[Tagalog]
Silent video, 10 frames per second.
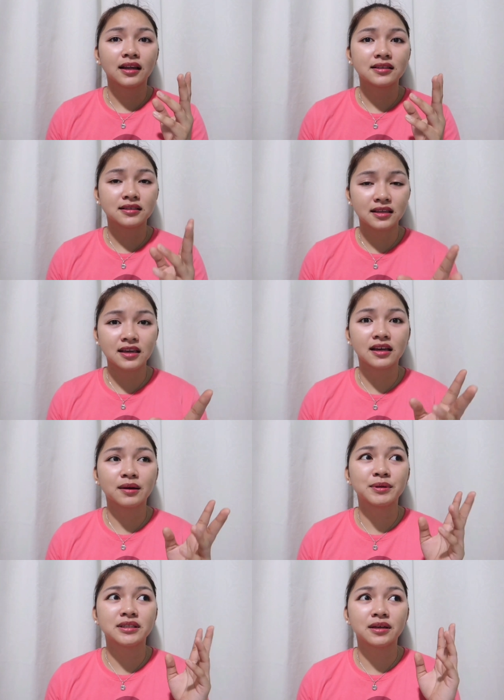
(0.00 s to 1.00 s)

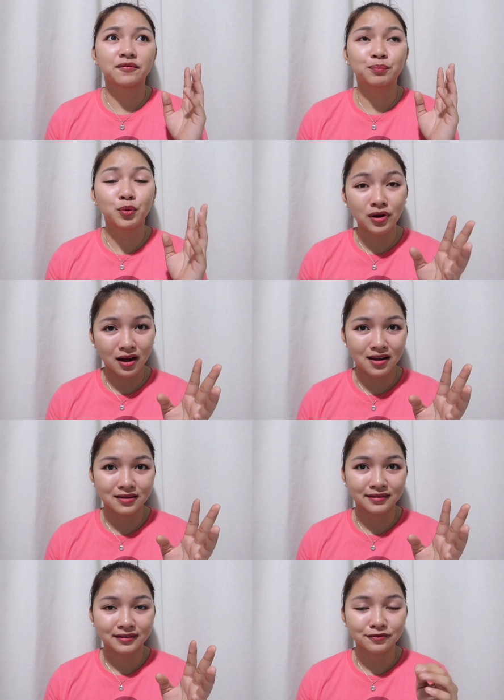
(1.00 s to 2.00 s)
nagstay kami sa
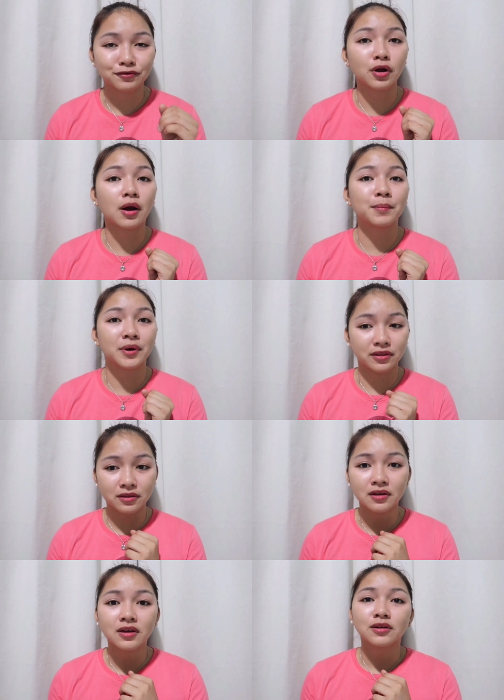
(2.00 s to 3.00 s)
Bulacan for a
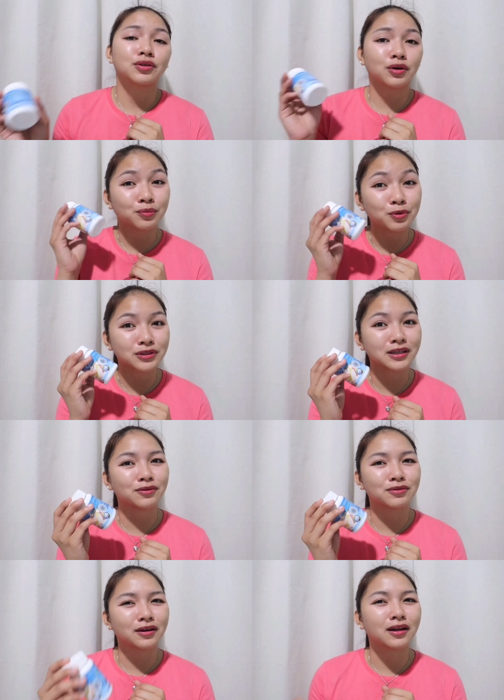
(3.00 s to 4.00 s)
month. Yun,
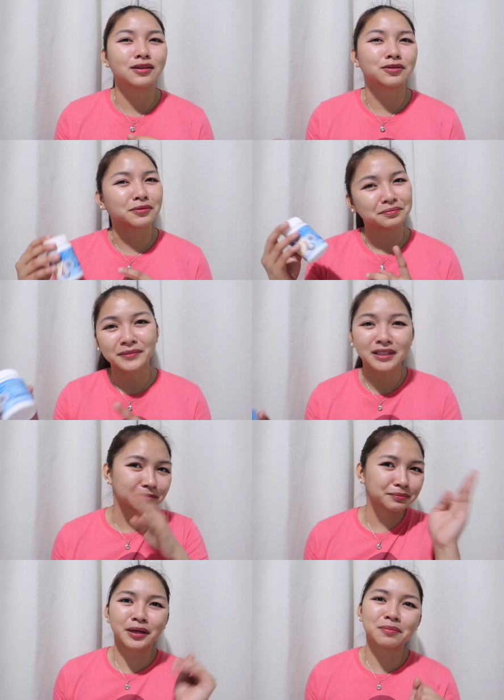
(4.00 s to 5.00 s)
naubusan ako ng ganito.
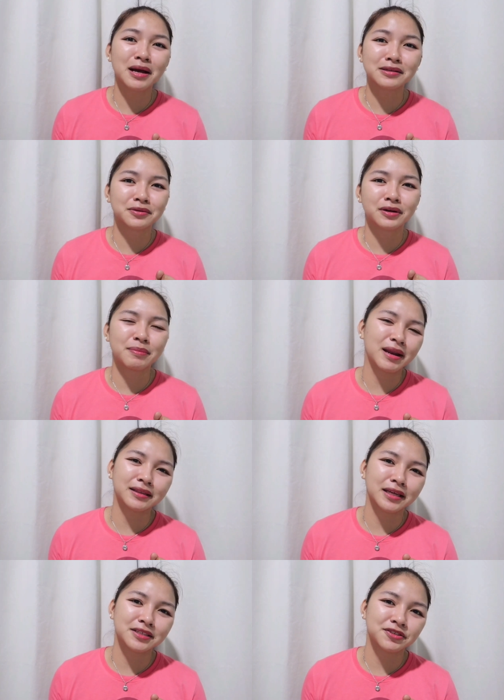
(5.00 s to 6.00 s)
Pero backstory,
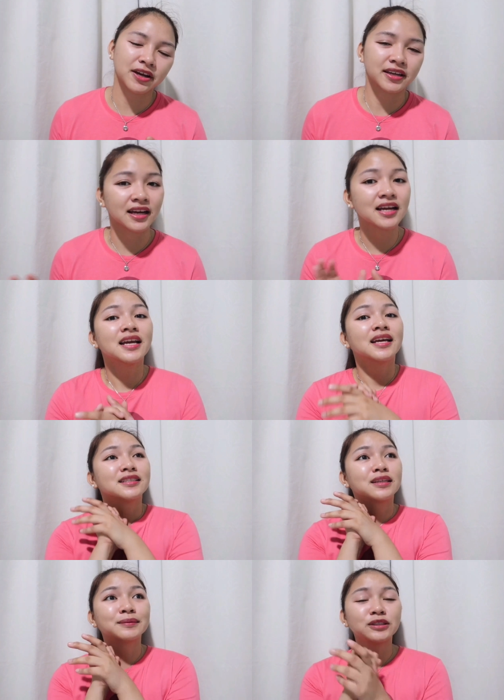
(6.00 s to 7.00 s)
balik tayo sa China.
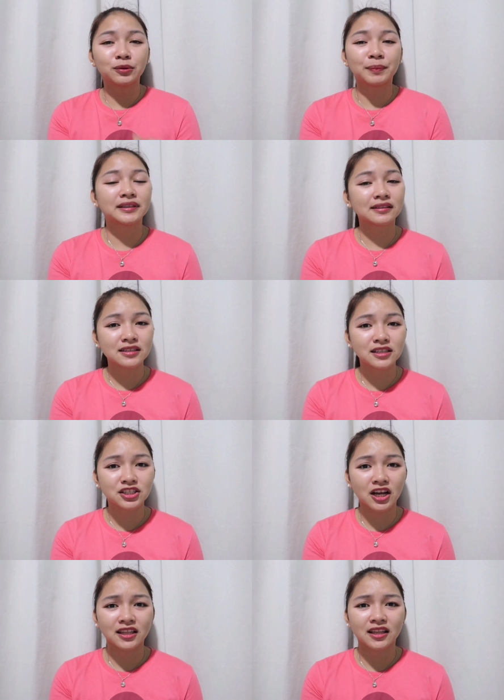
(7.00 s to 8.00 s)
Tapos yun, pagdating
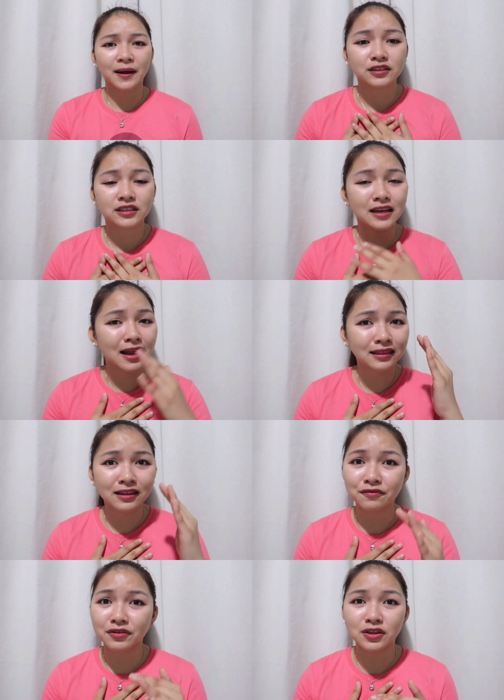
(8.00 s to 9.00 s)
sa China, sa
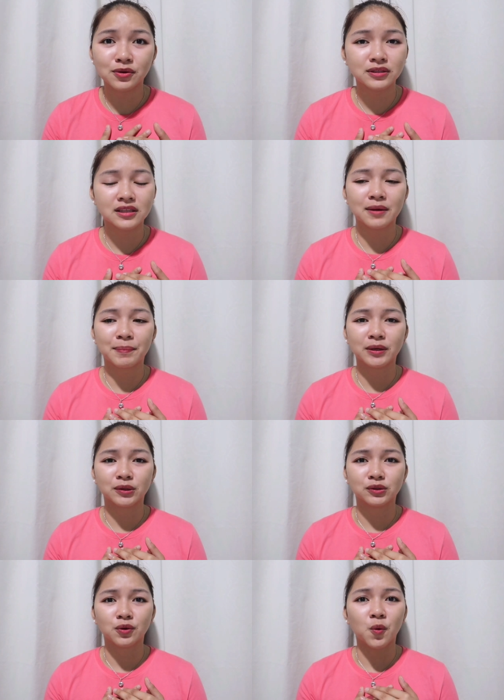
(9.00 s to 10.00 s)
lahat ng videos na
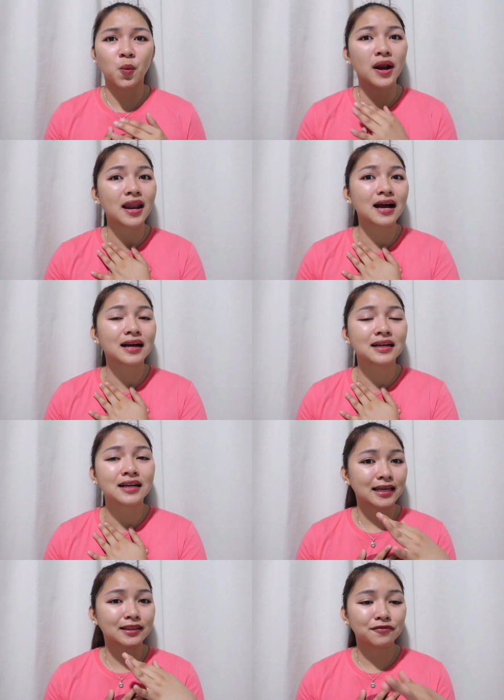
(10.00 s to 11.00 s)
napanood ko, walang
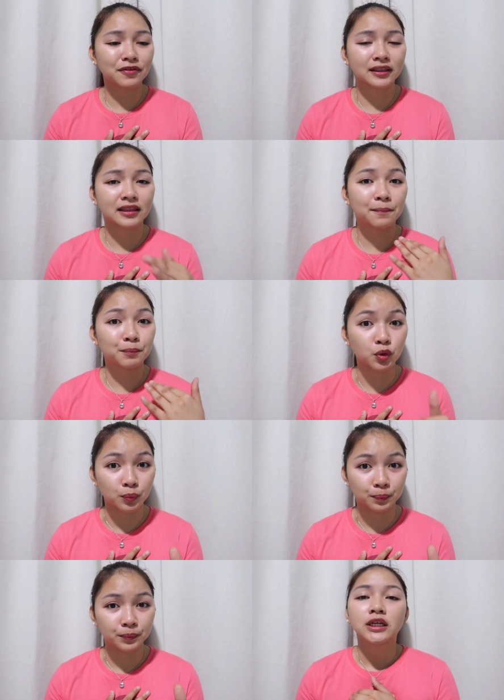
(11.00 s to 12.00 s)
side effect ng
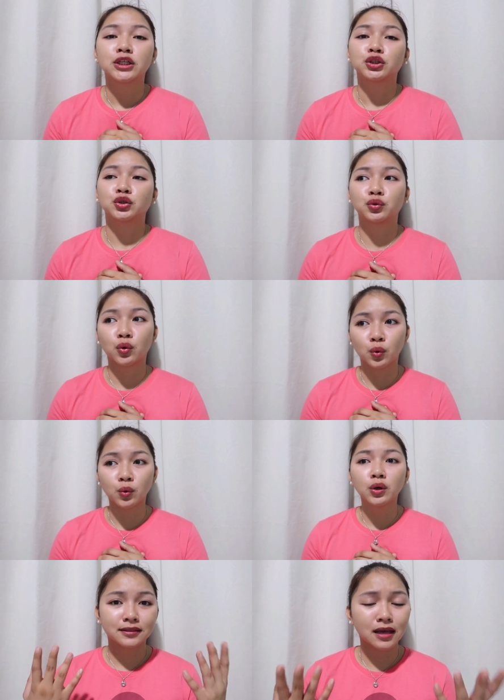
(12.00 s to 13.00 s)
poop.
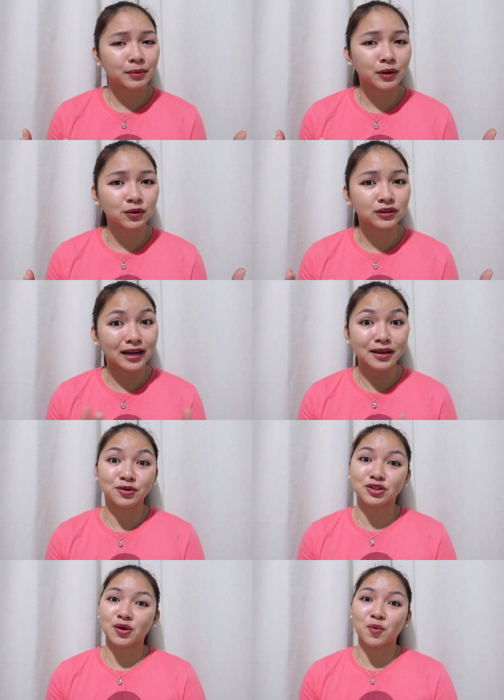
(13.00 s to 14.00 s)
So, sabi ko,
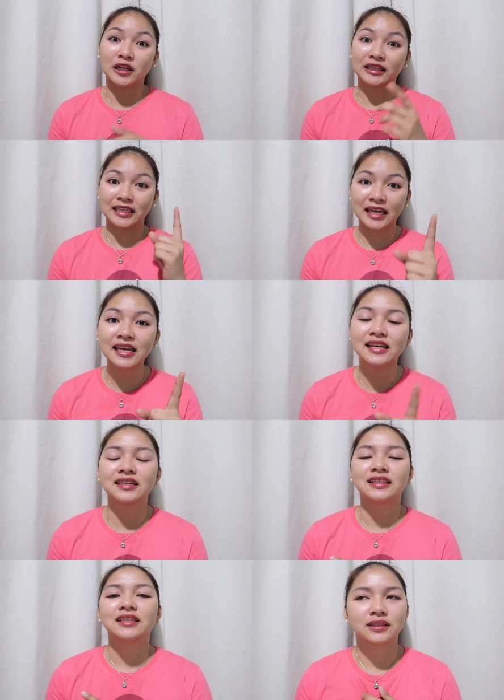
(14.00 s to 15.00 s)
try ko siya one
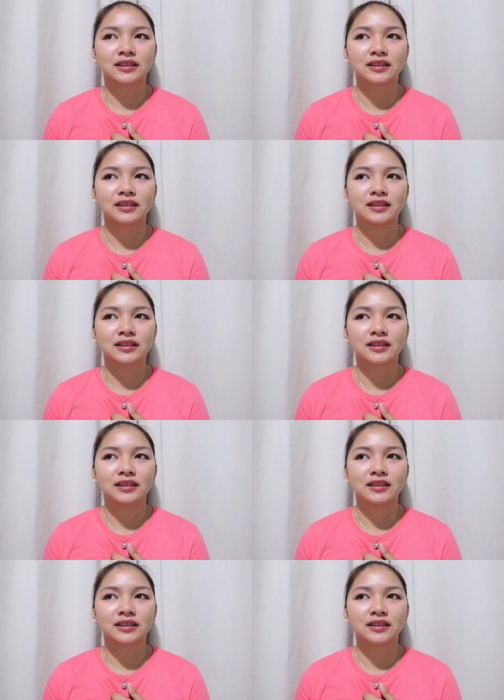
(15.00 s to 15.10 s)
day.